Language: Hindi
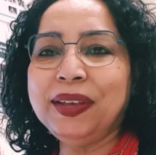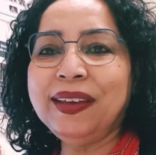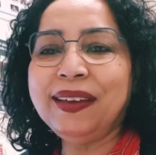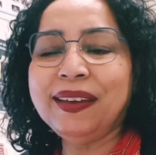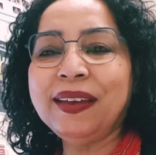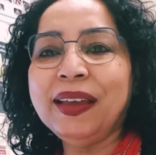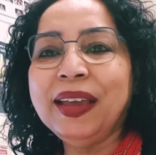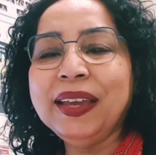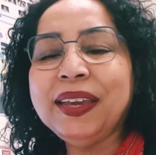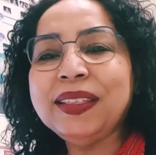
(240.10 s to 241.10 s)
हैं
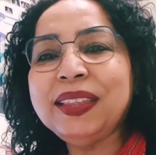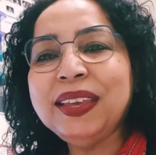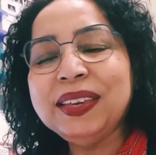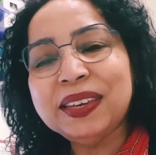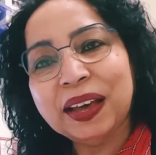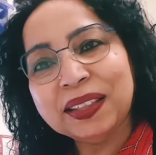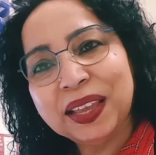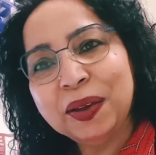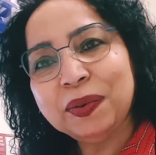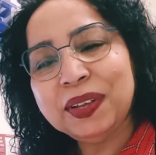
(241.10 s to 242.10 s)
कितनी
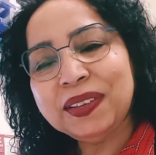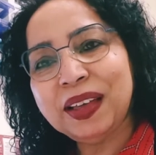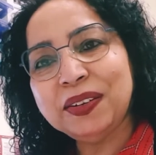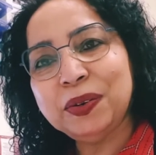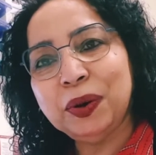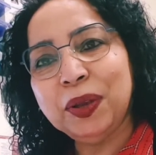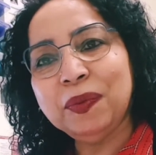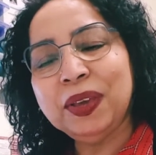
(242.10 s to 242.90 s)
यादें उनके साथ जुड़ी हुई